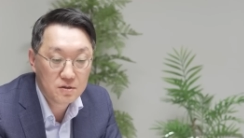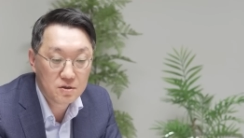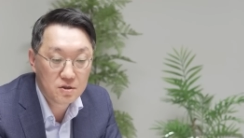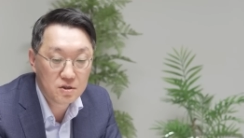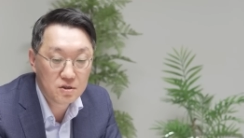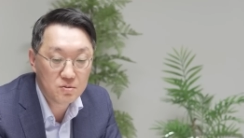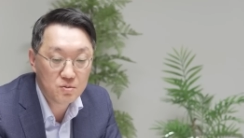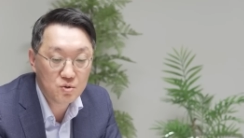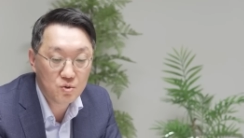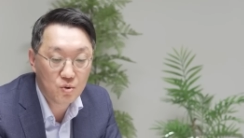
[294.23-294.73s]

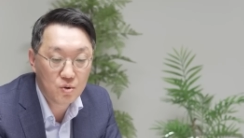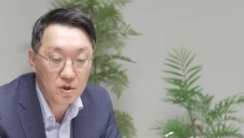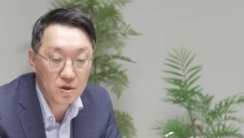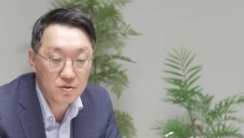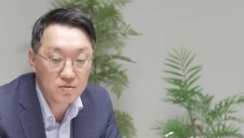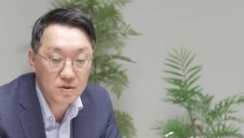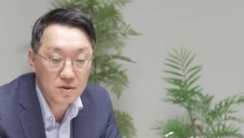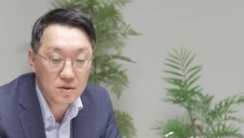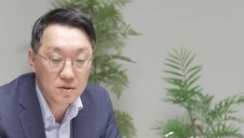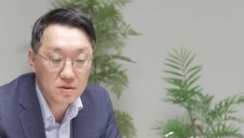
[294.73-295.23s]
지금도
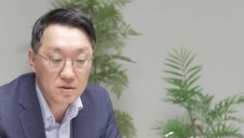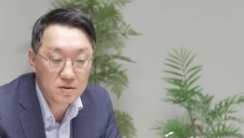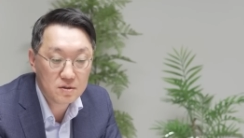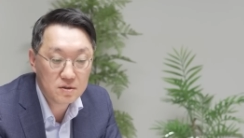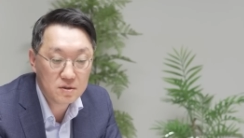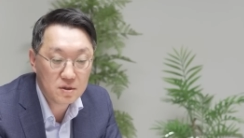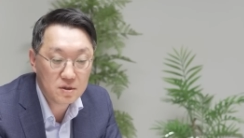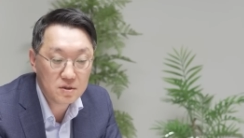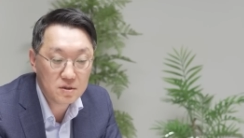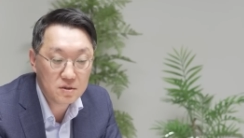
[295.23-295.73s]
올리고 있는
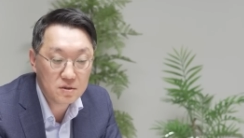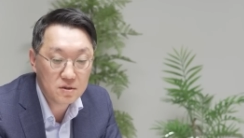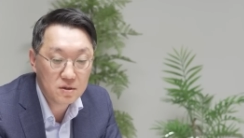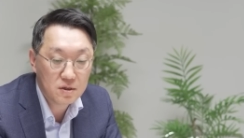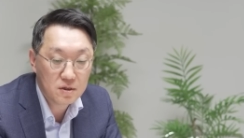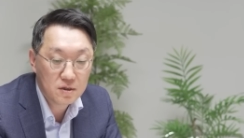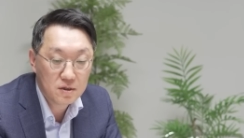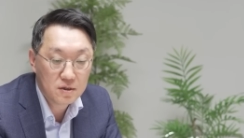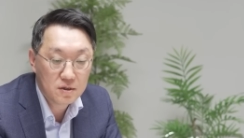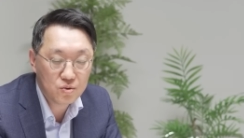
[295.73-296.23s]
거는 사실은
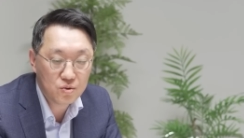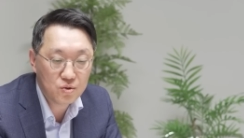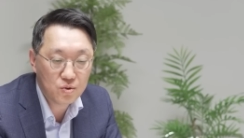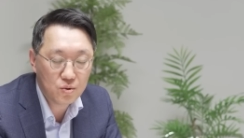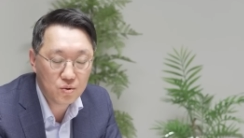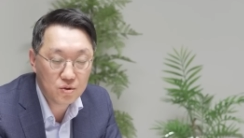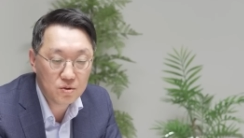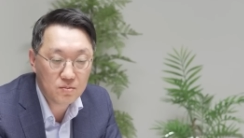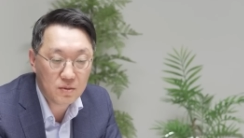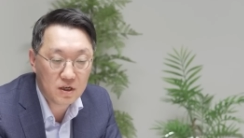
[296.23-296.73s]

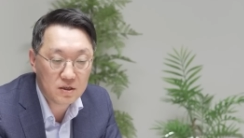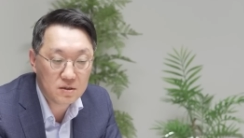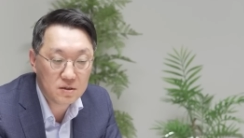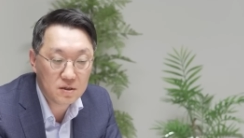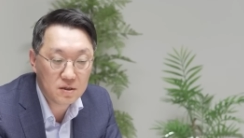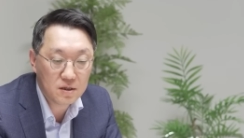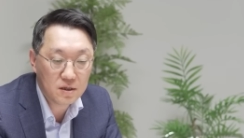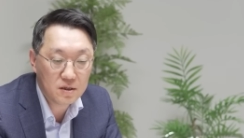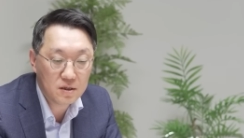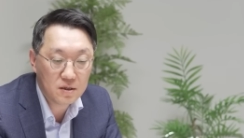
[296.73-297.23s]
수요는
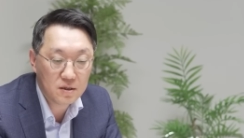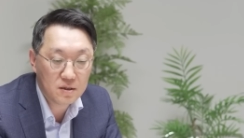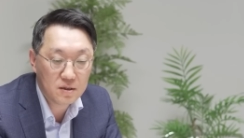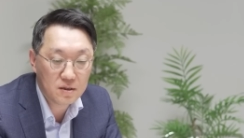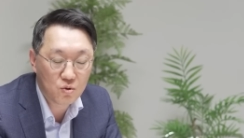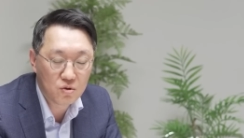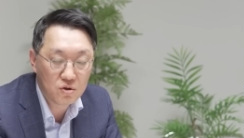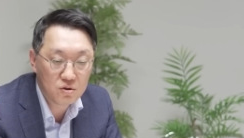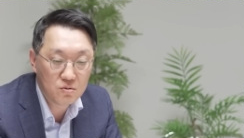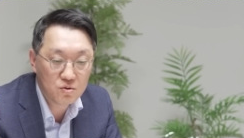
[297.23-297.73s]
많은데 네.
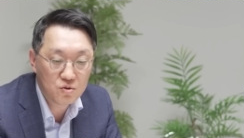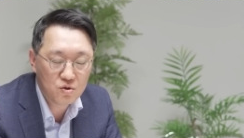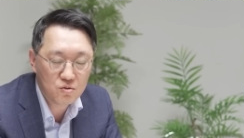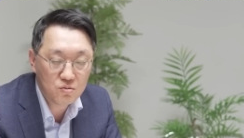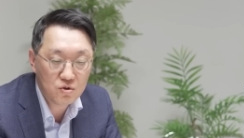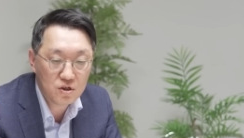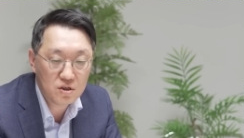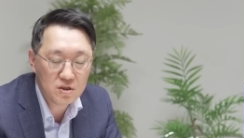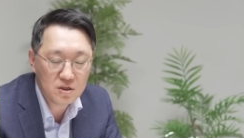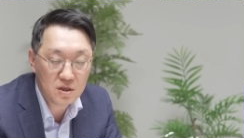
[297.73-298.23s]
공급은
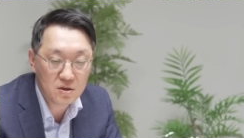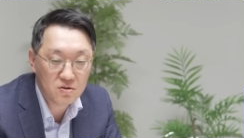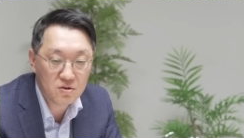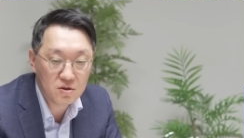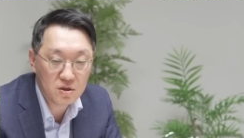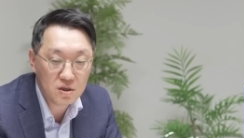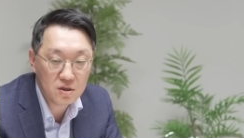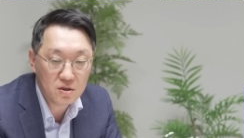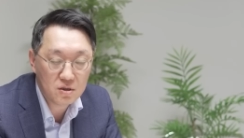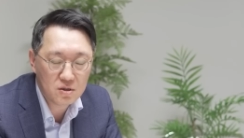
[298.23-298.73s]
충분하지
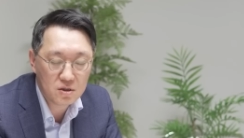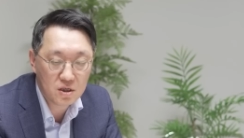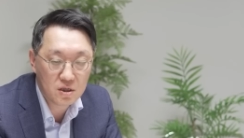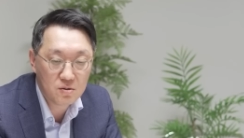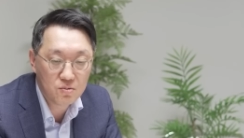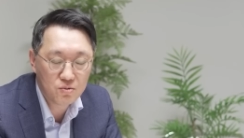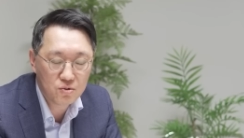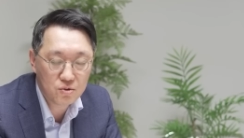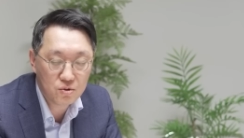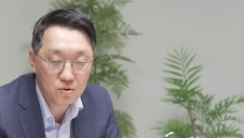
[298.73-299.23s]
않거나
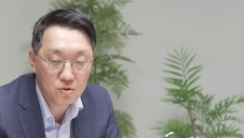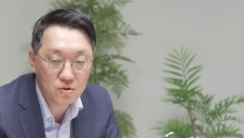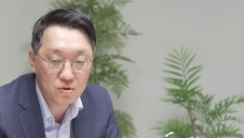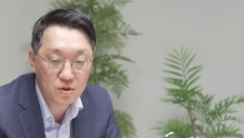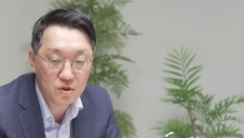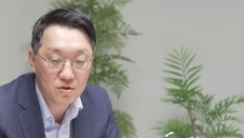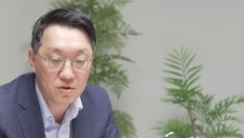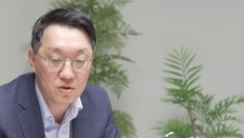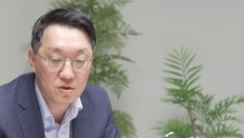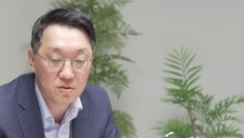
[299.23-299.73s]
일부러
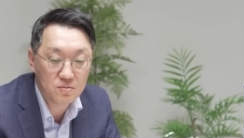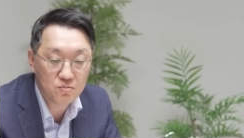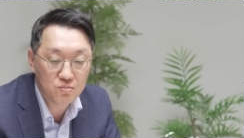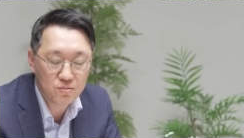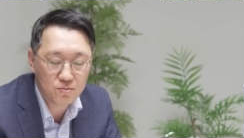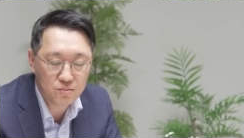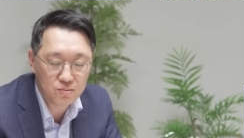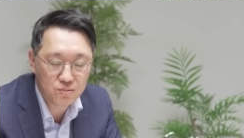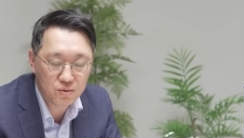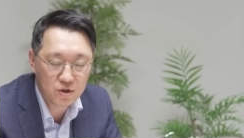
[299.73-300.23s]
이런
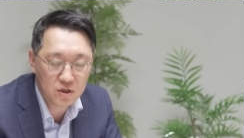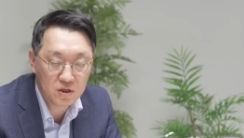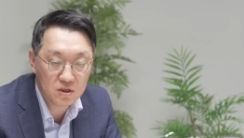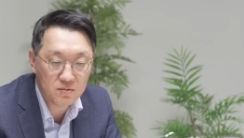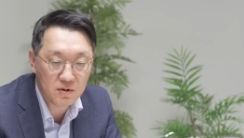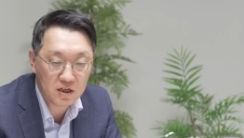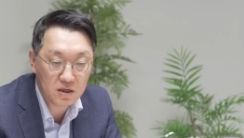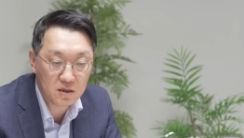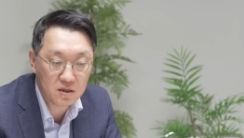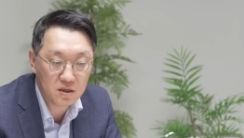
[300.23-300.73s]
브랜드
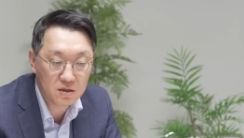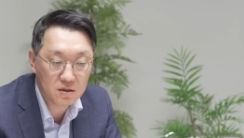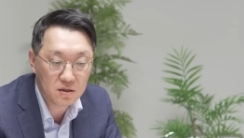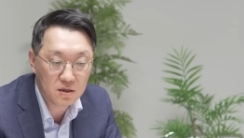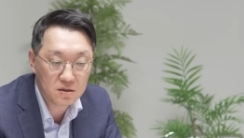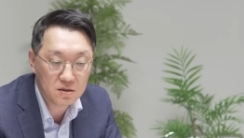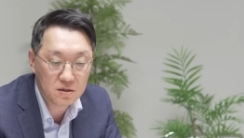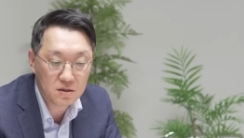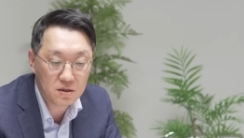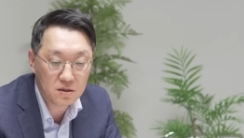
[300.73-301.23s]
마케팅을
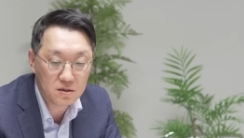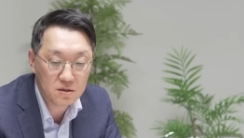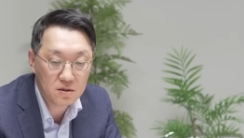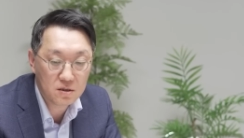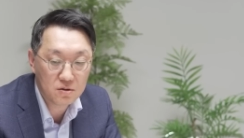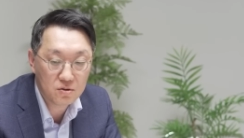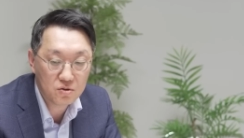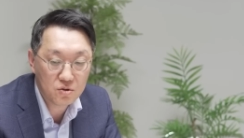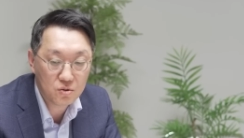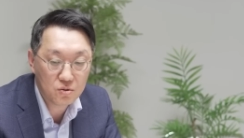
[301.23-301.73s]
하는 데들
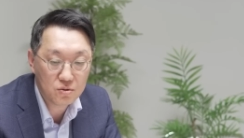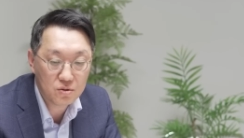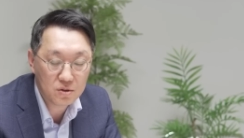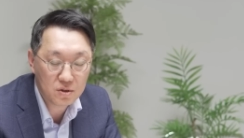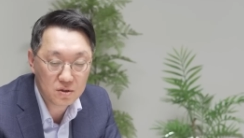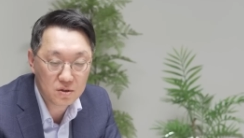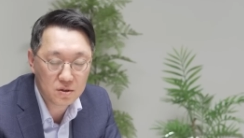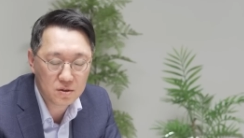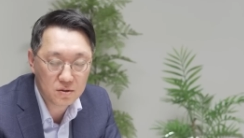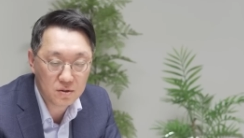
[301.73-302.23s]
이런
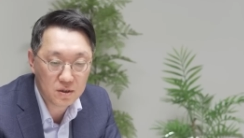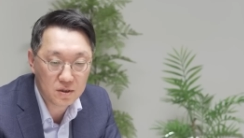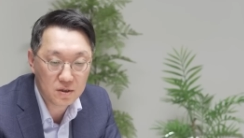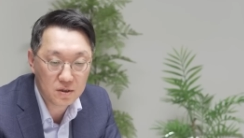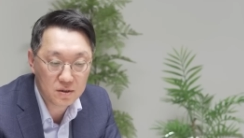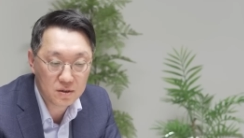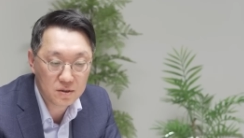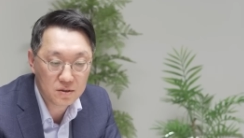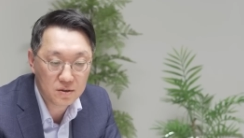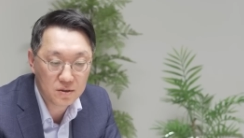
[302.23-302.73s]
쪽은 그런 것
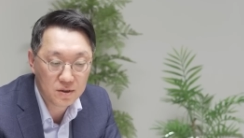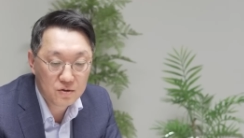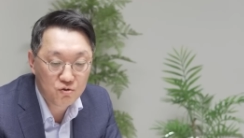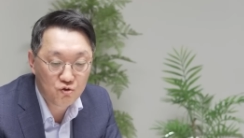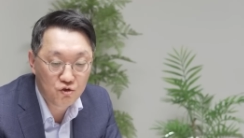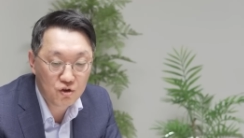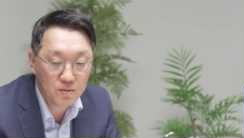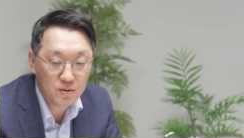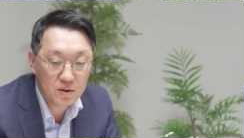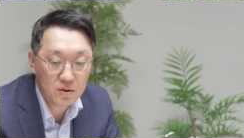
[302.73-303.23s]
같아요. 그래서
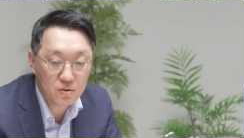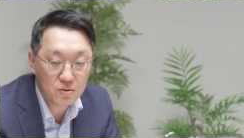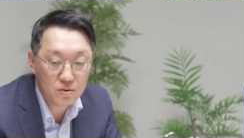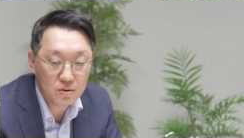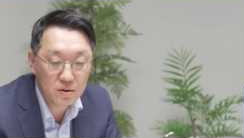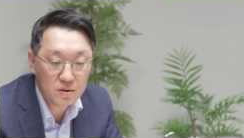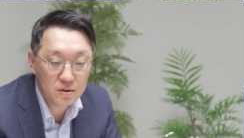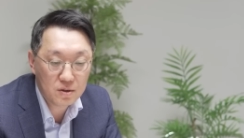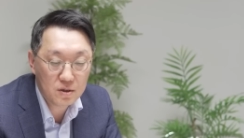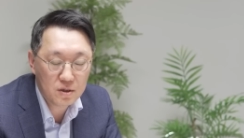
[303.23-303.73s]

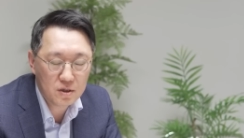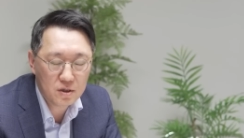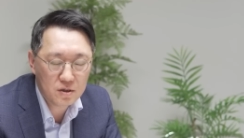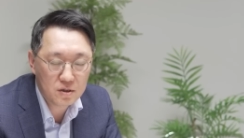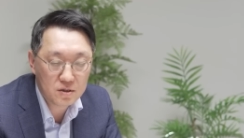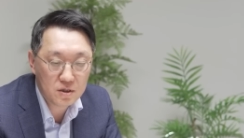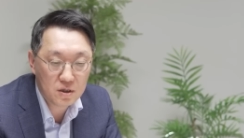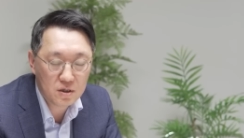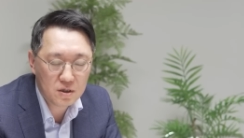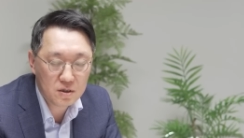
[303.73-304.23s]

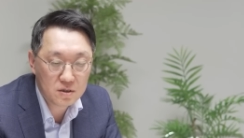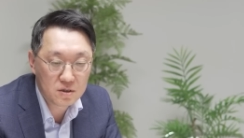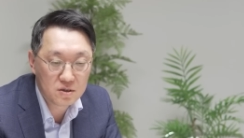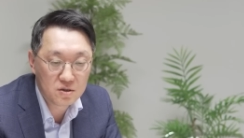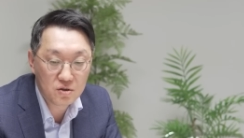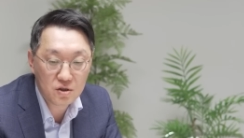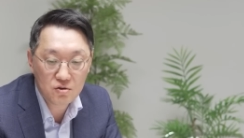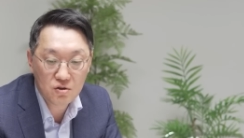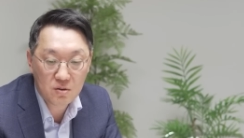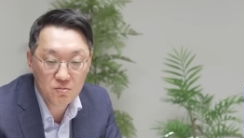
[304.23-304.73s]
루이비통이 제가 그
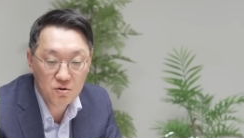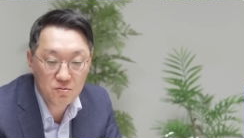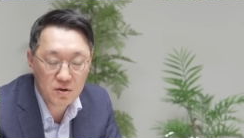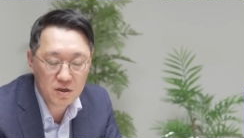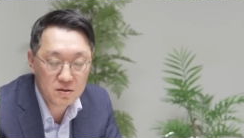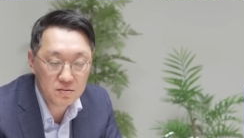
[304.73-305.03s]
전에도 한번